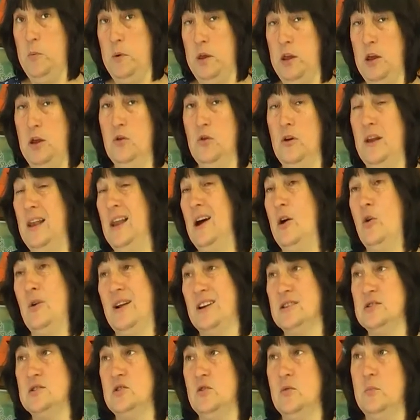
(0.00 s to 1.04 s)
pidiendo es la
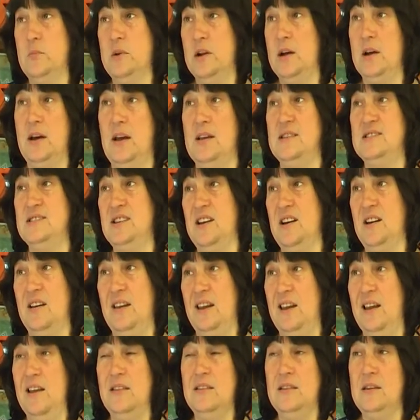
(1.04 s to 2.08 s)
oración para que él siga
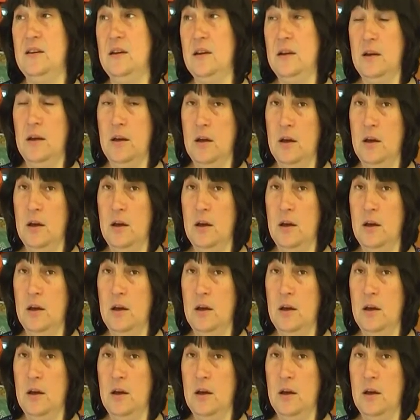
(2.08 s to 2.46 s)
adelante,